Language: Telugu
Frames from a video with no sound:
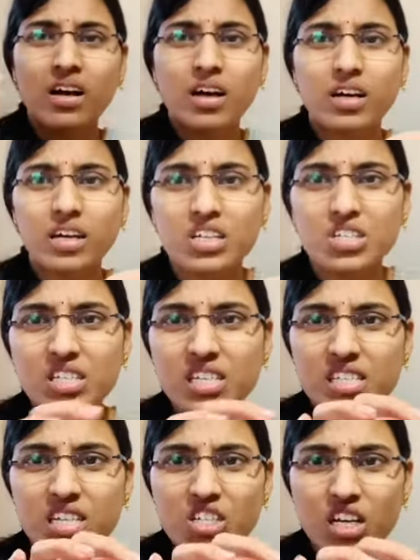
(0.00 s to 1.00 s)
క్రష్
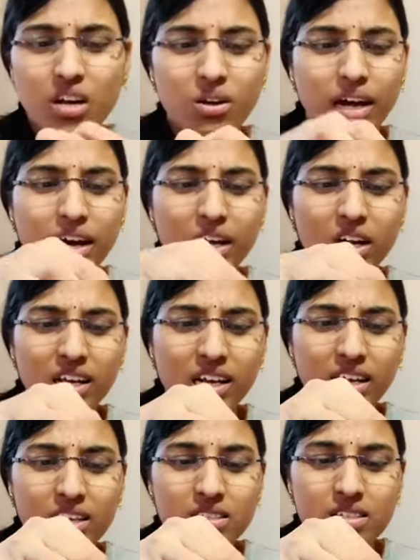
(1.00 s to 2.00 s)
చేస్తే చాలు హ్యాండ్లో ఇలా
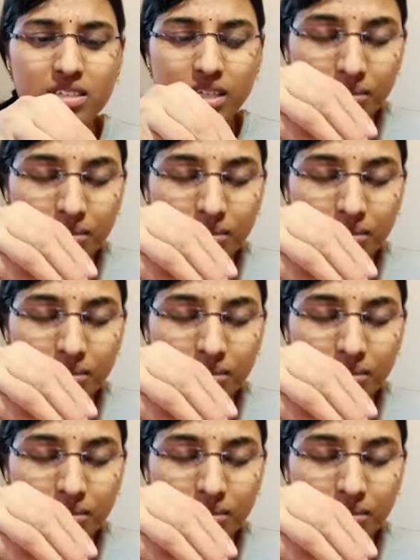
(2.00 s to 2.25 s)
ఇలా చేస్తే